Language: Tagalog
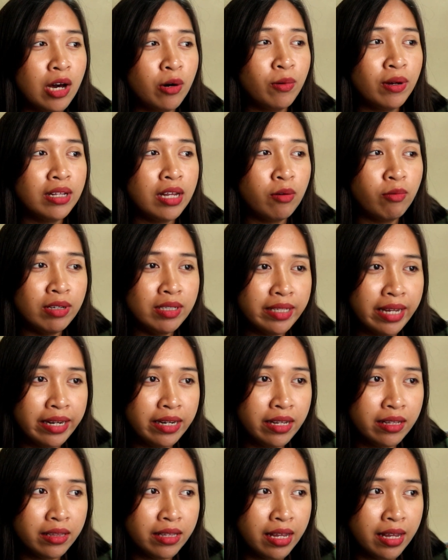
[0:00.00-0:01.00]
while I was
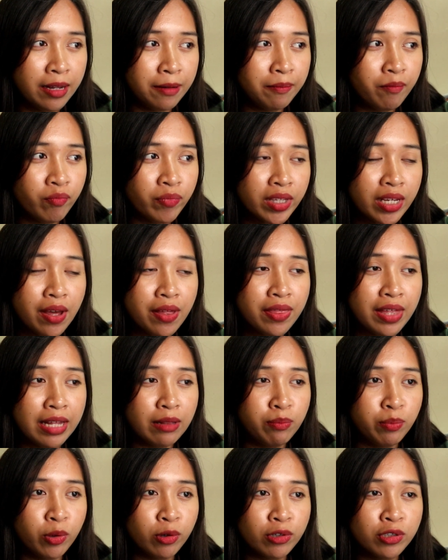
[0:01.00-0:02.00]
editing
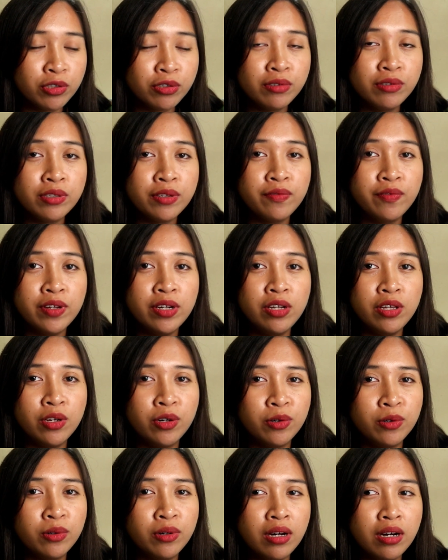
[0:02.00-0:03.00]
that portion sa
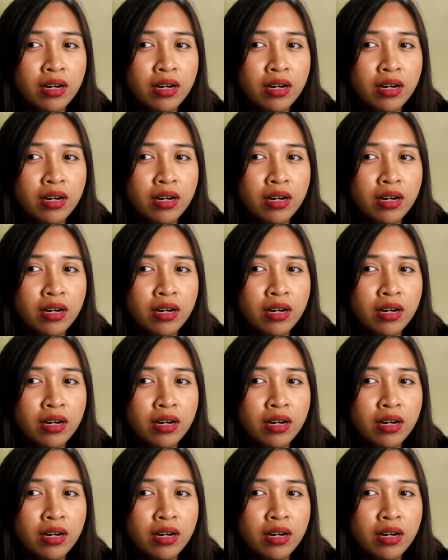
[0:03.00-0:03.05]
video,